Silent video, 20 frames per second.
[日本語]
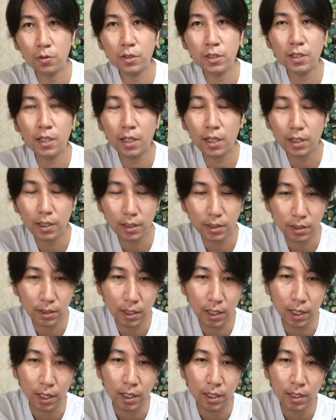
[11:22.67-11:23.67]
ちらがです
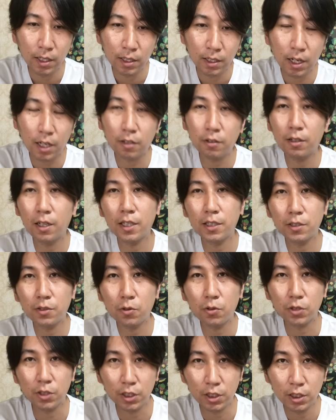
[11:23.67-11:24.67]
ね攪拌装
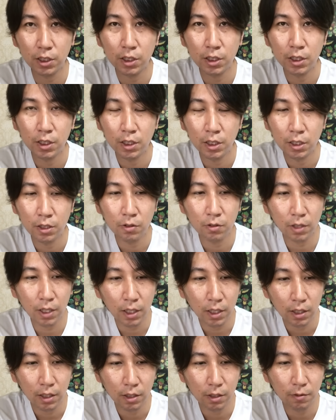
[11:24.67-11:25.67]
置の
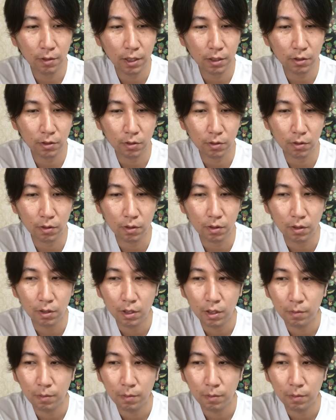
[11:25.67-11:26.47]
ねいわゆるその、